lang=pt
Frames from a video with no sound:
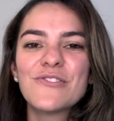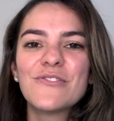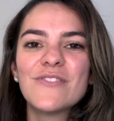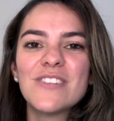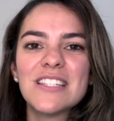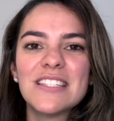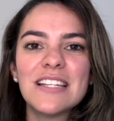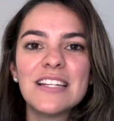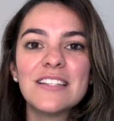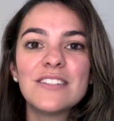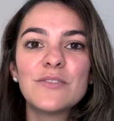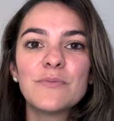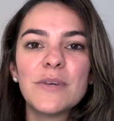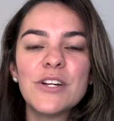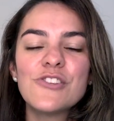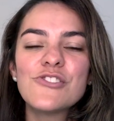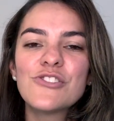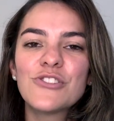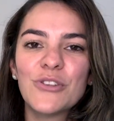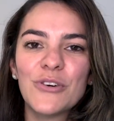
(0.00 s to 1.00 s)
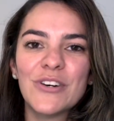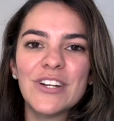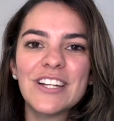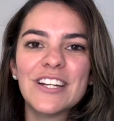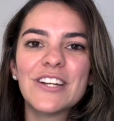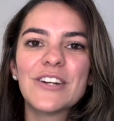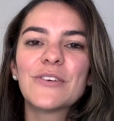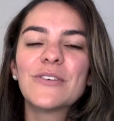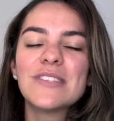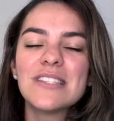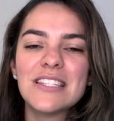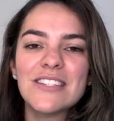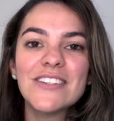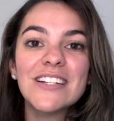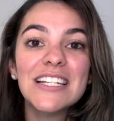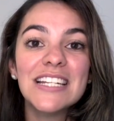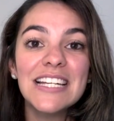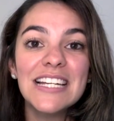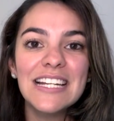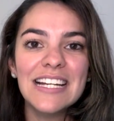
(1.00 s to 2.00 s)
com vocês uma história que aconteceu
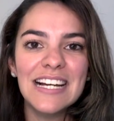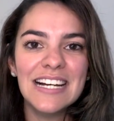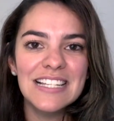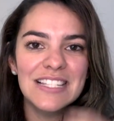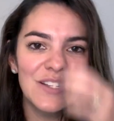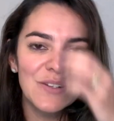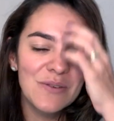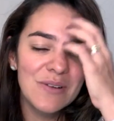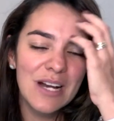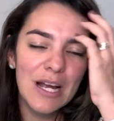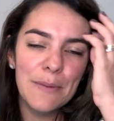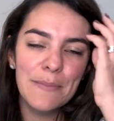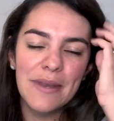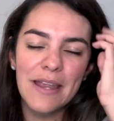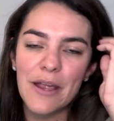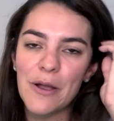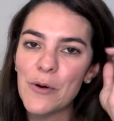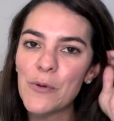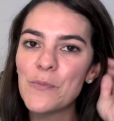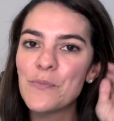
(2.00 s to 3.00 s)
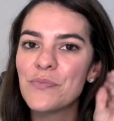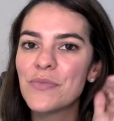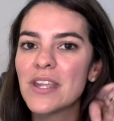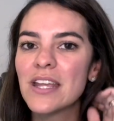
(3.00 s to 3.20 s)
aqui em casa com o Gabriel